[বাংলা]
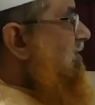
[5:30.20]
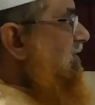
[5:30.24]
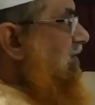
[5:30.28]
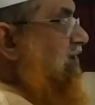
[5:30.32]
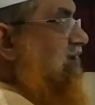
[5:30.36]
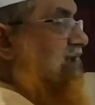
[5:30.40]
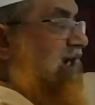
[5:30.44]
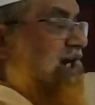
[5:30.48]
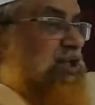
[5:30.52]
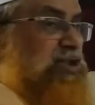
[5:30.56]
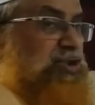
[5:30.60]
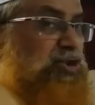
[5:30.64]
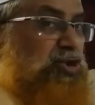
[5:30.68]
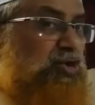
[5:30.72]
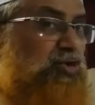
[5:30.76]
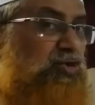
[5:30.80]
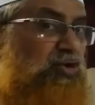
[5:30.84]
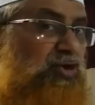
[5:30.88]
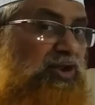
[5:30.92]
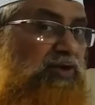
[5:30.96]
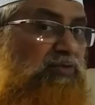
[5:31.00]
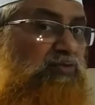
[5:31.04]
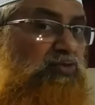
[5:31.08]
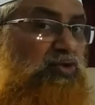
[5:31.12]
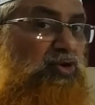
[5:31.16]
তাহলে
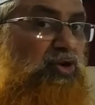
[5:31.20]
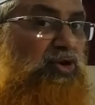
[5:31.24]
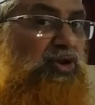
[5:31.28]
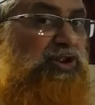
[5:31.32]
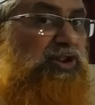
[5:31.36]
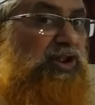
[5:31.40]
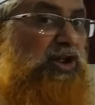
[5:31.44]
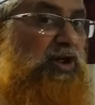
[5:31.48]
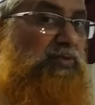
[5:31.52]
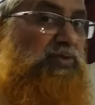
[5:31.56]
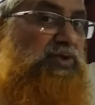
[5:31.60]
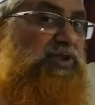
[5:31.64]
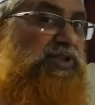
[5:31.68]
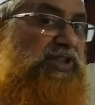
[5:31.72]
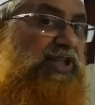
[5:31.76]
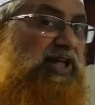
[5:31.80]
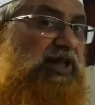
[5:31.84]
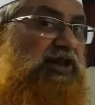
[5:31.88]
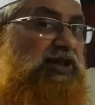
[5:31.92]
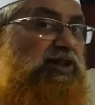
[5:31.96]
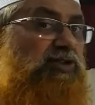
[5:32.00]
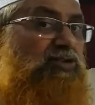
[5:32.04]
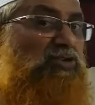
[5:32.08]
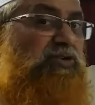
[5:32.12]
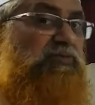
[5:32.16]
কার্যকরী মূলকের
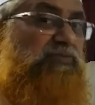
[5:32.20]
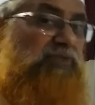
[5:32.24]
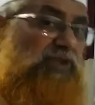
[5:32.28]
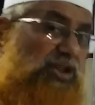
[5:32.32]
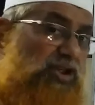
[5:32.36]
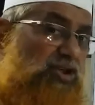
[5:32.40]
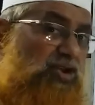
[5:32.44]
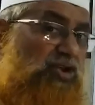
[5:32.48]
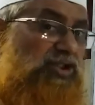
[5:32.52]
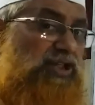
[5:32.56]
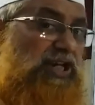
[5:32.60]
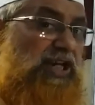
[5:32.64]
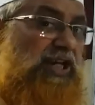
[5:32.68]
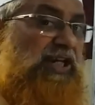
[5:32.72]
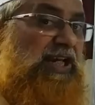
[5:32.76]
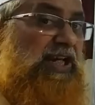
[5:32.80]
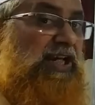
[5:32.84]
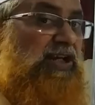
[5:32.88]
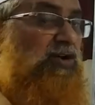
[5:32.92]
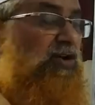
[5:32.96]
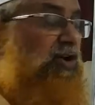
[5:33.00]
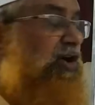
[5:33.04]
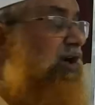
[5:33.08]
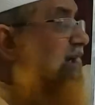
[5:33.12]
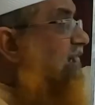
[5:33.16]
অবস্থানটা যদি ভিন্ন
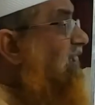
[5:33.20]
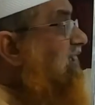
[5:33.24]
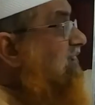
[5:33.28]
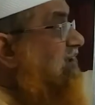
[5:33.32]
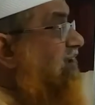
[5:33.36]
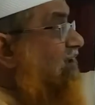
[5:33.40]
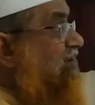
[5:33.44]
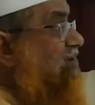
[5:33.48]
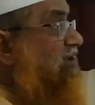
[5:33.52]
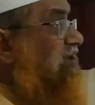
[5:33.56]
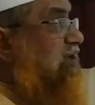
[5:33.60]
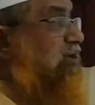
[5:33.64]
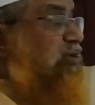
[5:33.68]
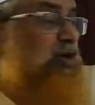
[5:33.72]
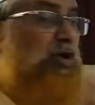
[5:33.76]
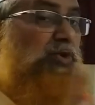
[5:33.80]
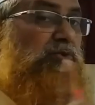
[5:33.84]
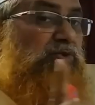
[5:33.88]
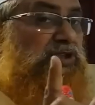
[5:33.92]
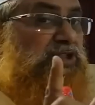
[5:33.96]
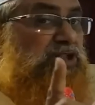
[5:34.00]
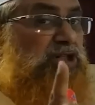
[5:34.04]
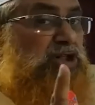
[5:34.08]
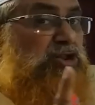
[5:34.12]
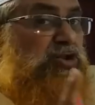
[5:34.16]
জায়গায় হয় তাহলে সেটাকে
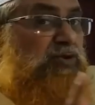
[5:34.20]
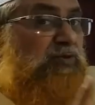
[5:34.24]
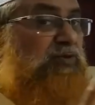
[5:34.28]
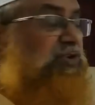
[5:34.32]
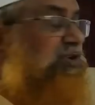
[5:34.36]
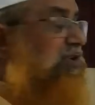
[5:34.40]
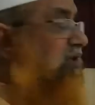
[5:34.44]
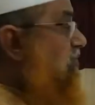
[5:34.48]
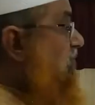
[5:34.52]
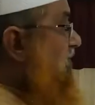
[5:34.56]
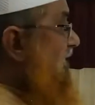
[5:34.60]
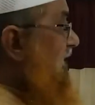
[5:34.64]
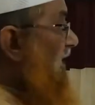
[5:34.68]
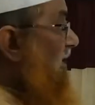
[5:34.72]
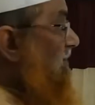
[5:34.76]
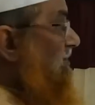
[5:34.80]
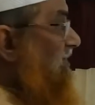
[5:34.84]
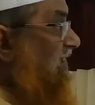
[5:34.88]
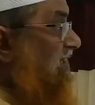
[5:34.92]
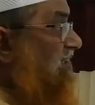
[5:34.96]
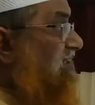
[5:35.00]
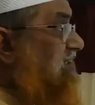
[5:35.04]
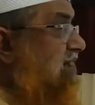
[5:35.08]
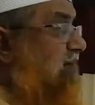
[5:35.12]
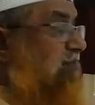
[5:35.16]
অবস্থান সমানতা বলে
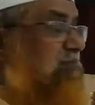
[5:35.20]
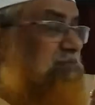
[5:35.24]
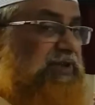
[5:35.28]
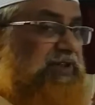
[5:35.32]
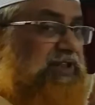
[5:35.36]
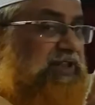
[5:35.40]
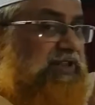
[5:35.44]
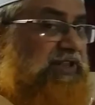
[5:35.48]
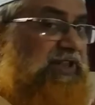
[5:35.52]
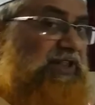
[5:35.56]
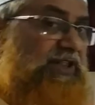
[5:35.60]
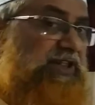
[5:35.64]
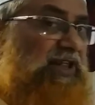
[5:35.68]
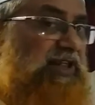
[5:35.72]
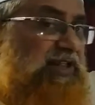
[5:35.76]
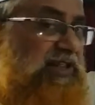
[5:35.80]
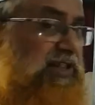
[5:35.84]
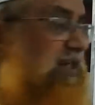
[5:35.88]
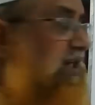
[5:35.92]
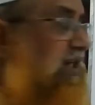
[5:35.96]
আমরা এক্সাম্পলটা দেখলে